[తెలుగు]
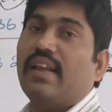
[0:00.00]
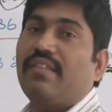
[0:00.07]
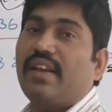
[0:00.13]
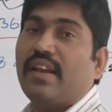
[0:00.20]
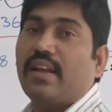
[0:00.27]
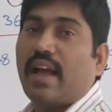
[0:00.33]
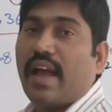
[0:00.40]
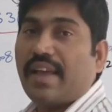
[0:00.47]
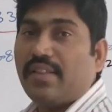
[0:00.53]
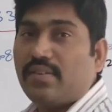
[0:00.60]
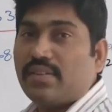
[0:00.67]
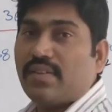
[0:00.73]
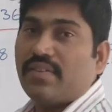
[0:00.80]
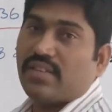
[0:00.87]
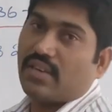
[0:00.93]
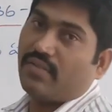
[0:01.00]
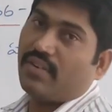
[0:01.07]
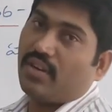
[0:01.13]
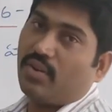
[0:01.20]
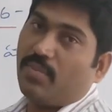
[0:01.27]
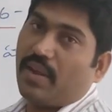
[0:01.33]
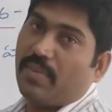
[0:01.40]
ఎనభై ఐదో సంవత్సరం
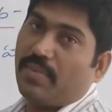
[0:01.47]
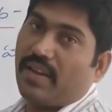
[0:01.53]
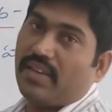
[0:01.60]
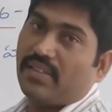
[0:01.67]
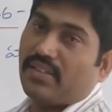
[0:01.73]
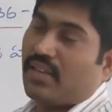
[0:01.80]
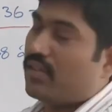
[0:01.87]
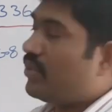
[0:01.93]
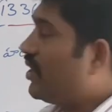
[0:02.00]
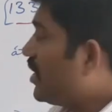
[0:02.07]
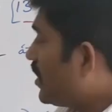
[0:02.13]
వరకు పరిపాలించారు